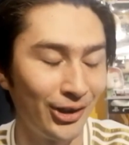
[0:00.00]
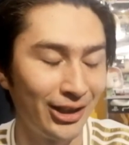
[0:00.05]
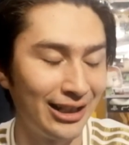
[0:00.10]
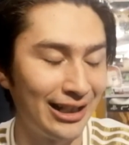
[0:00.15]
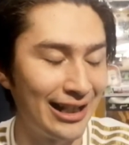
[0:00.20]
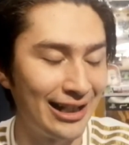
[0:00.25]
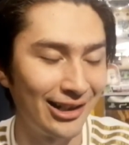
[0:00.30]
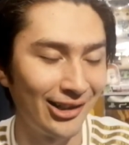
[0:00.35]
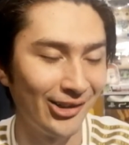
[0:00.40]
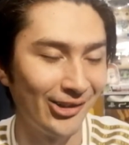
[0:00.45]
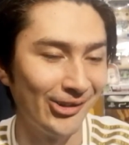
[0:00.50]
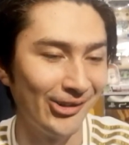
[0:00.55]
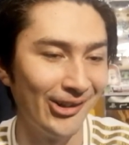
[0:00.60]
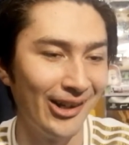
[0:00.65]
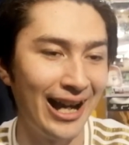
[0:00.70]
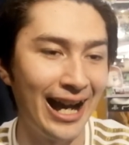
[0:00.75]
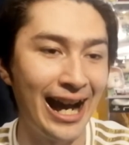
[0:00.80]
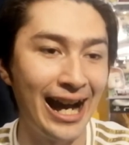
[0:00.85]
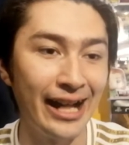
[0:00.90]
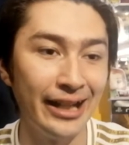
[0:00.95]

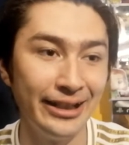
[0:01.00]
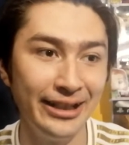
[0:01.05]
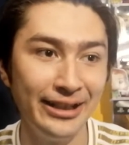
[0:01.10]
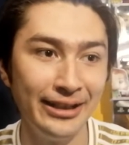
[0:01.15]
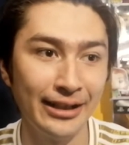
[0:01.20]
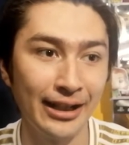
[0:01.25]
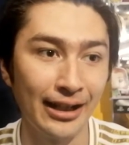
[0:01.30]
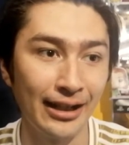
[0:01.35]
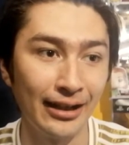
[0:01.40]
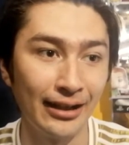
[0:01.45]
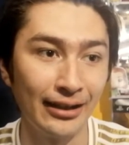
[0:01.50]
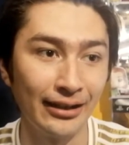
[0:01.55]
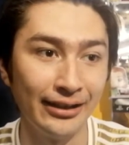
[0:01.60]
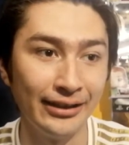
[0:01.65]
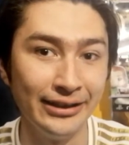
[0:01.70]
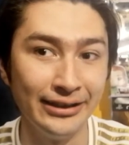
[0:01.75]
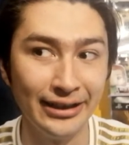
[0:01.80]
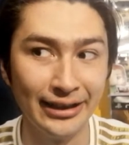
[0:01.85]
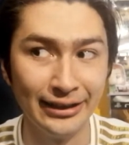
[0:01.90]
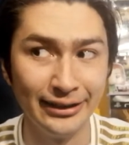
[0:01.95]
lograrlo Harina
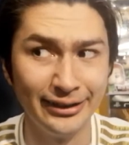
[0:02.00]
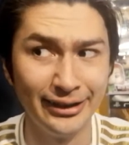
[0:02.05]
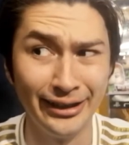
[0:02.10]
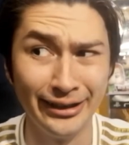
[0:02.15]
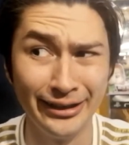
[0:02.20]
y el